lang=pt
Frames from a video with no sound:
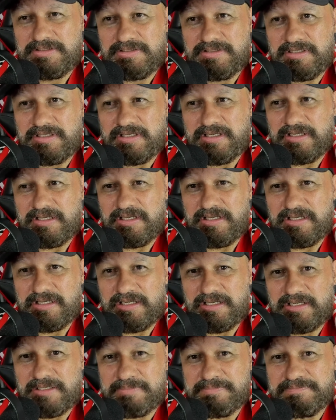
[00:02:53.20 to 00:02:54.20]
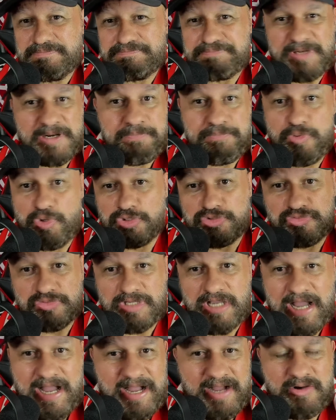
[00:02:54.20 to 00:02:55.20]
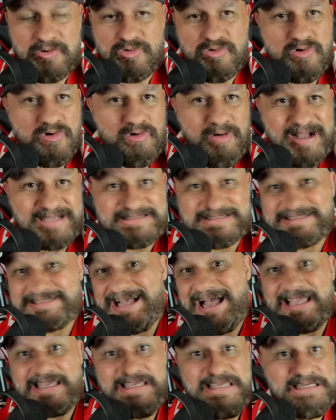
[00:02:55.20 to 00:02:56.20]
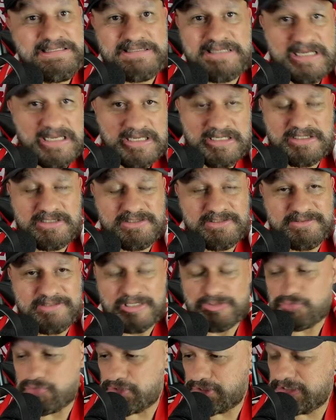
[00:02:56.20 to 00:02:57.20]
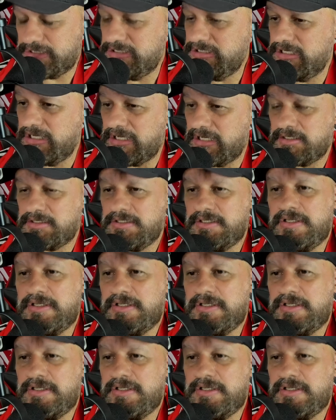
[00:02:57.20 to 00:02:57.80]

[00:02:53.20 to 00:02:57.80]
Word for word: é, para Portugal, a saída da Turquia,